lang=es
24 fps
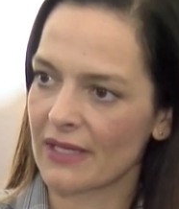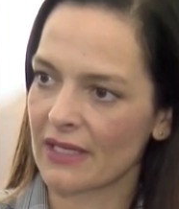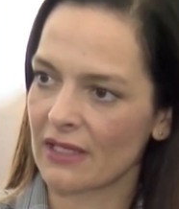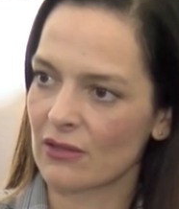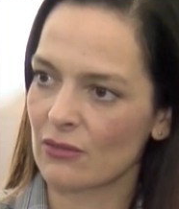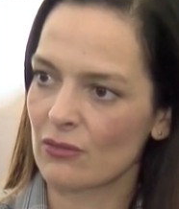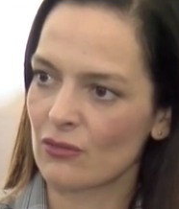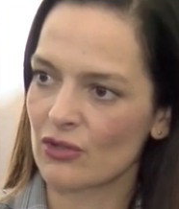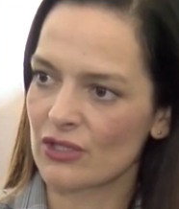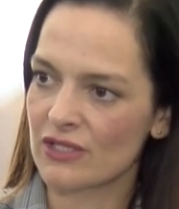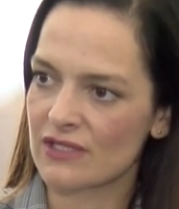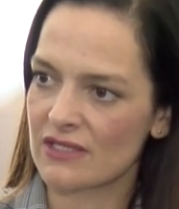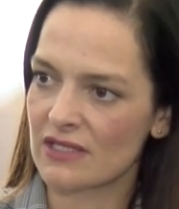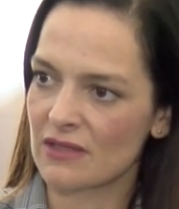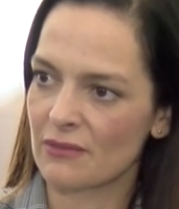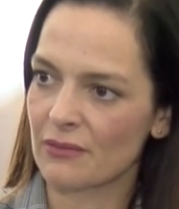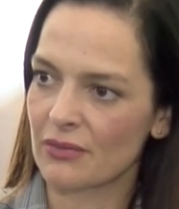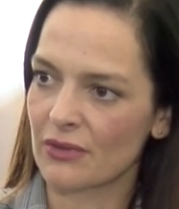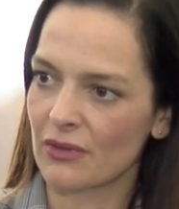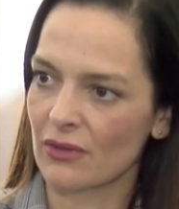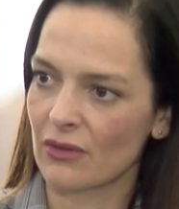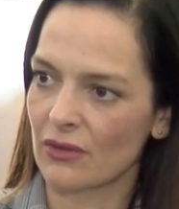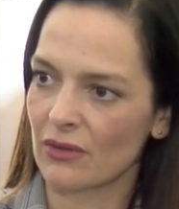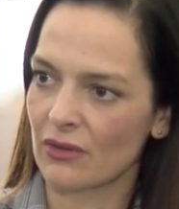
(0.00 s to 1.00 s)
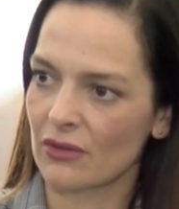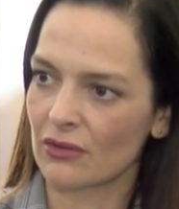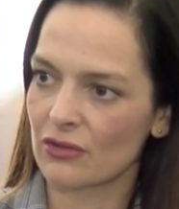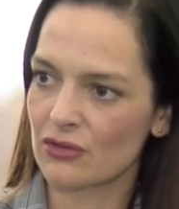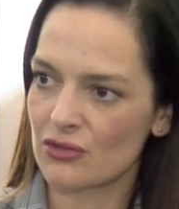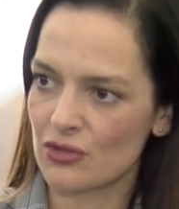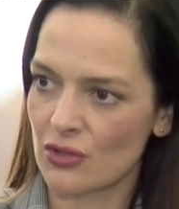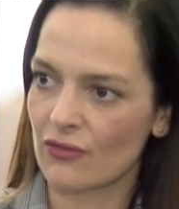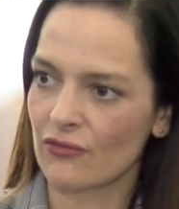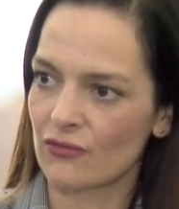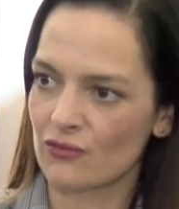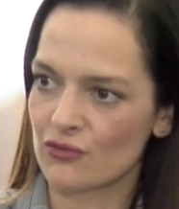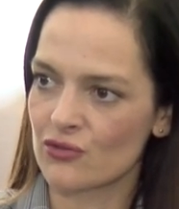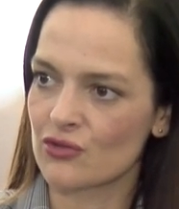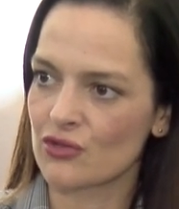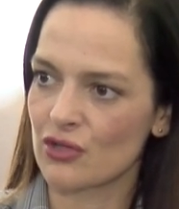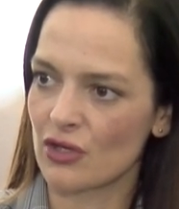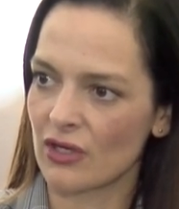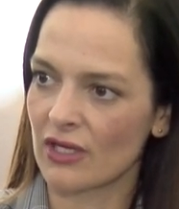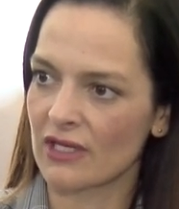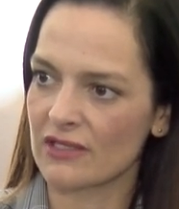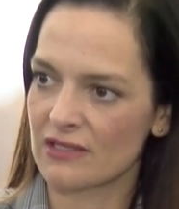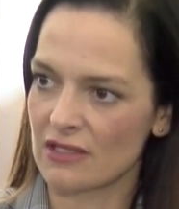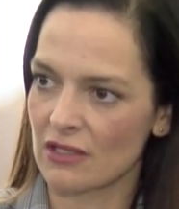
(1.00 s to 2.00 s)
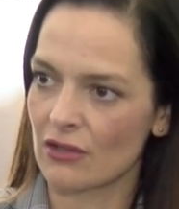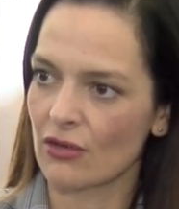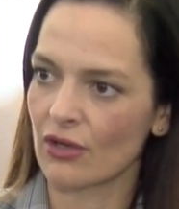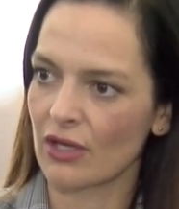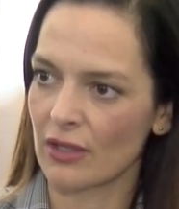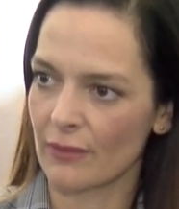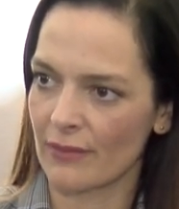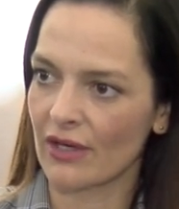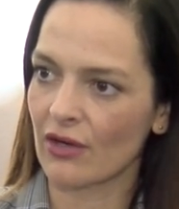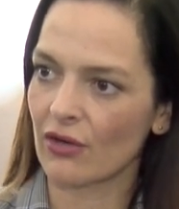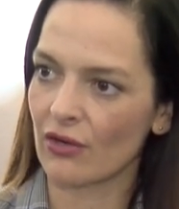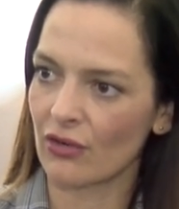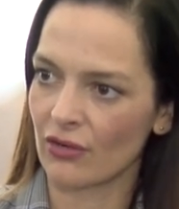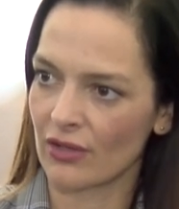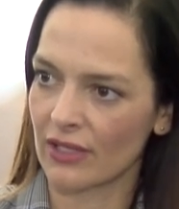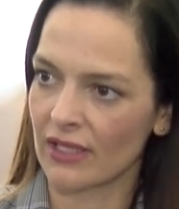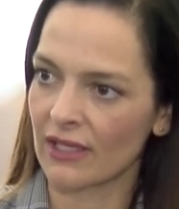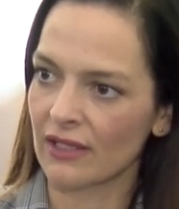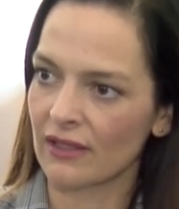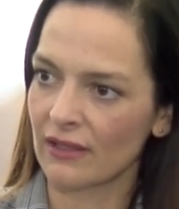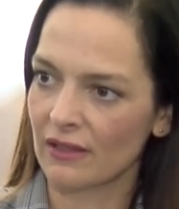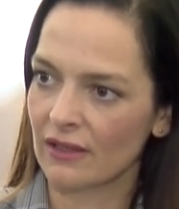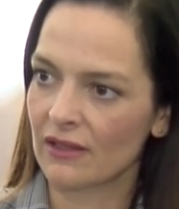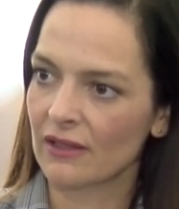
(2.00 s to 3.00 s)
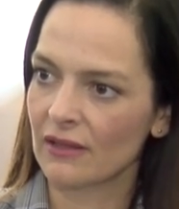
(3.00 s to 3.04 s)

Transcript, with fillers: que un municipio no solo funcione, sino que mejore,